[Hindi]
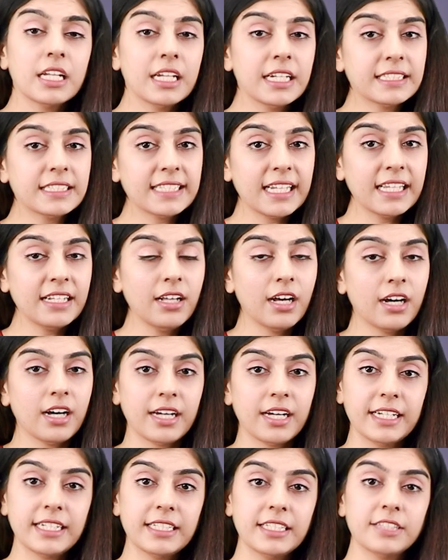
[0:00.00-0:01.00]
इट कैन
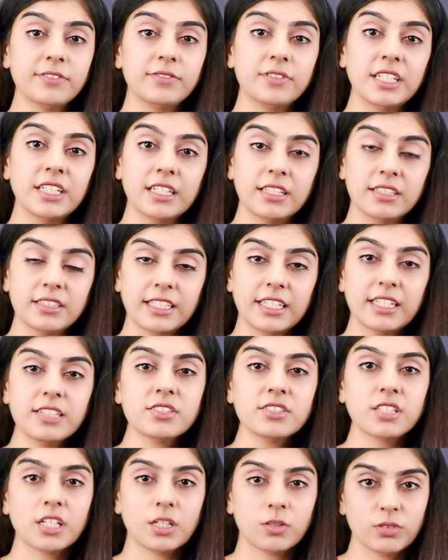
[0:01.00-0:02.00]
हाइड इट इन देयर
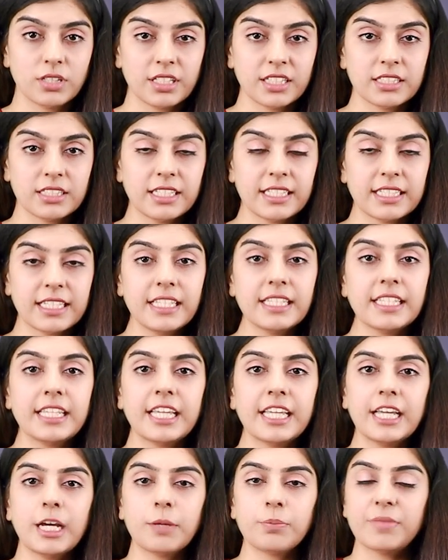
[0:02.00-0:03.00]
सराउंडिंग ठीक है
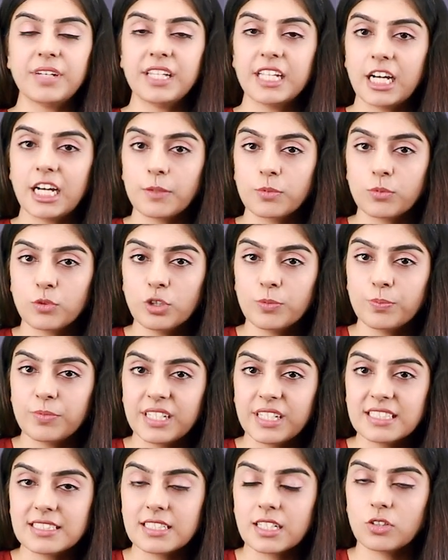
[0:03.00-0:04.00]
ये अपने आप को
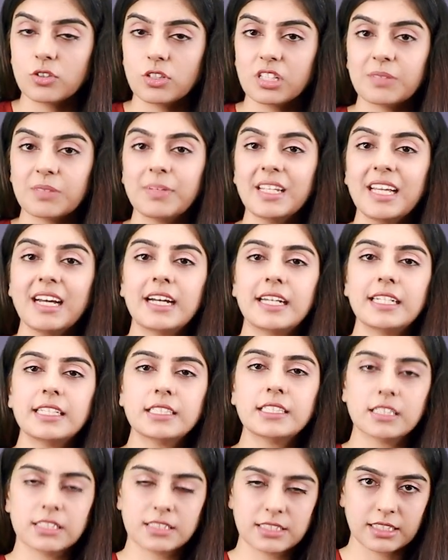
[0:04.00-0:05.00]
अपनी सराउंडिंग में
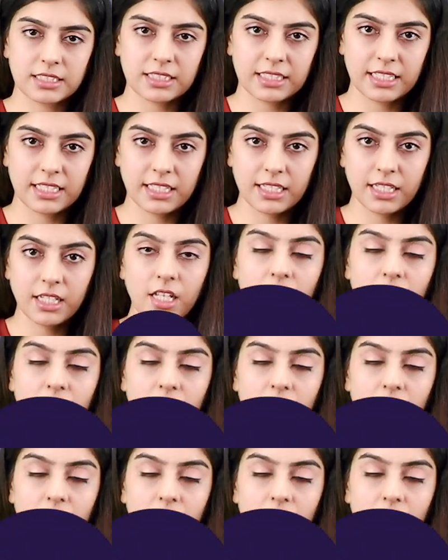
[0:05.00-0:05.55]
हाइड कर सकता है